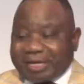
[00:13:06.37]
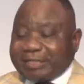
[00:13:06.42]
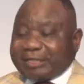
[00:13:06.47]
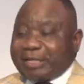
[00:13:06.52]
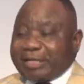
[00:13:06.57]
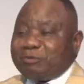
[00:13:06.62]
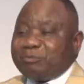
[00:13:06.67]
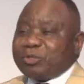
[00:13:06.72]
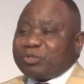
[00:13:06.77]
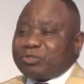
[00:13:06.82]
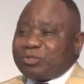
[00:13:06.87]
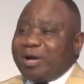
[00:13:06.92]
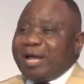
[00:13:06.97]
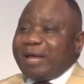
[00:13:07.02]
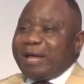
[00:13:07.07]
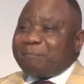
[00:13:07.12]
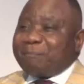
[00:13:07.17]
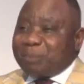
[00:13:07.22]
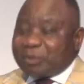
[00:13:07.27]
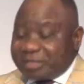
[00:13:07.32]
qui était une mission
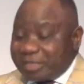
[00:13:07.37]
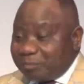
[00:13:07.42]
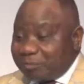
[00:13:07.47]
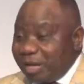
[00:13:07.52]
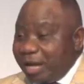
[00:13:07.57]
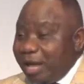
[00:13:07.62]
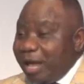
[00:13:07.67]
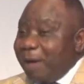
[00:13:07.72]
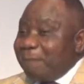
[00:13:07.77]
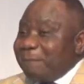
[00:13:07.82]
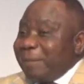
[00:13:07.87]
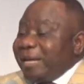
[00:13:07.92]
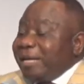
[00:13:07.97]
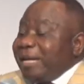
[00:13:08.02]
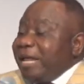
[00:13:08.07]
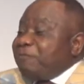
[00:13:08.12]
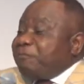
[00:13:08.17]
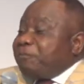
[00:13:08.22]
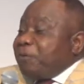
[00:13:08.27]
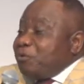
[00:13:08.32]
impossible. Mais il
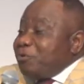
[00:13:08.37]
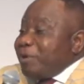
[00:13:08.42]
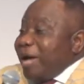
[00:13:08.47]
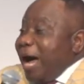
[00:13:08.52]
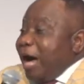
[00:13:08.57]
est venu